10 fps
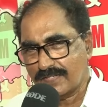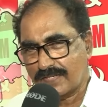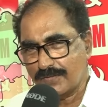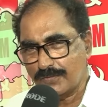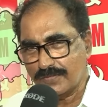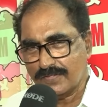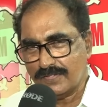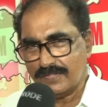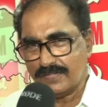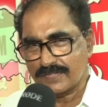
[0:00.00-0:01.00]
స్థానాన్ని
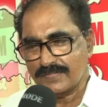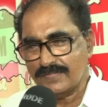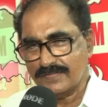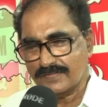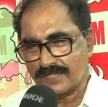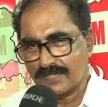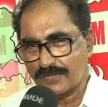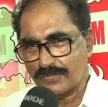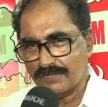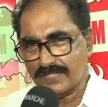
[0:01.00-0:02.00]
కోరితే ఆ సిట్టింగ్
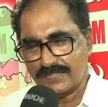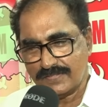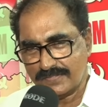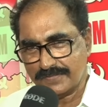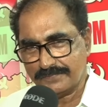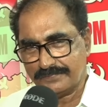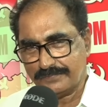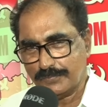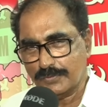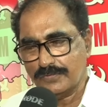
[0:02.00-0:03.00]
స్థానాన్ని కూడా వాళ్ళకి ఇచ్చేసాం
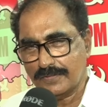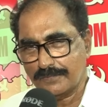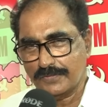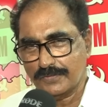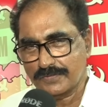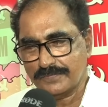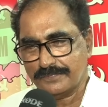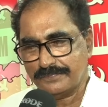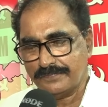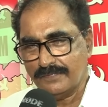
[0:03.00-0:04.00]
పొత్తు ధర్మం కోసం
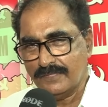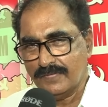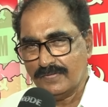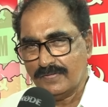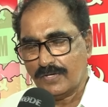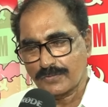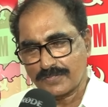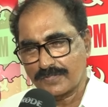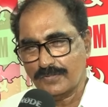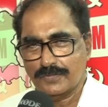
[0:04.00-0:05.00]

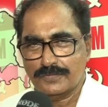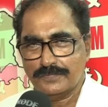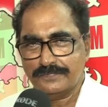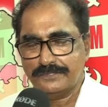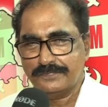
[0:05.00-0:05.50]
అవసరం కోసం